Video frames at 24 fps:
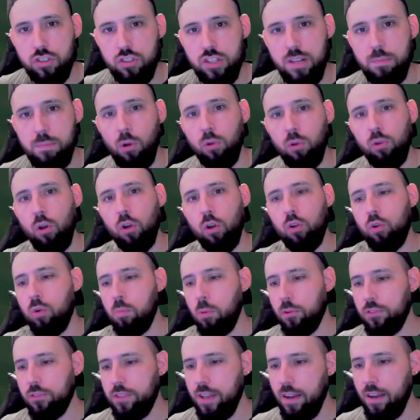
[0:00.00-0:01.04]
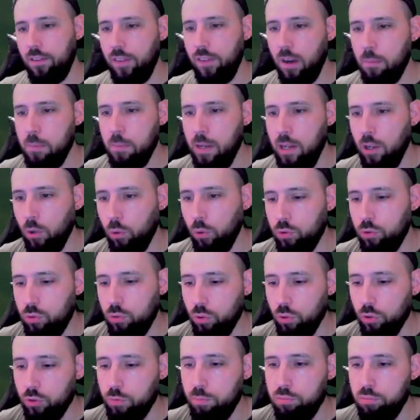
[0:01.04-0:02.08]
j'ai pas encore commencé à farmer les
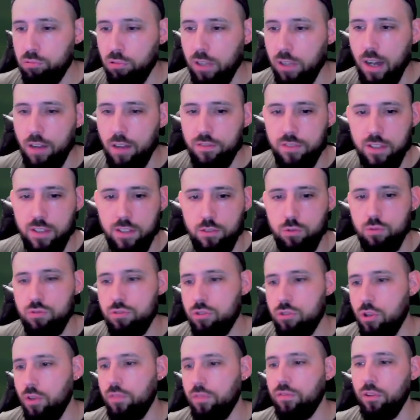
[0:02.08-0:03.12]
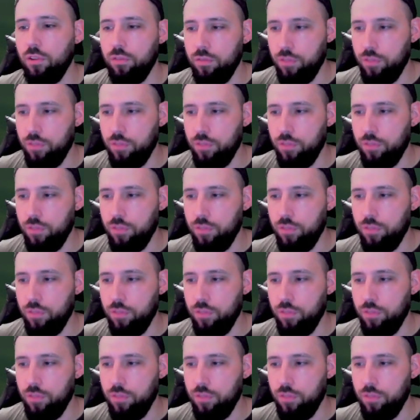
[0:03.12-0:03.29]
ressources pour crafter du stuff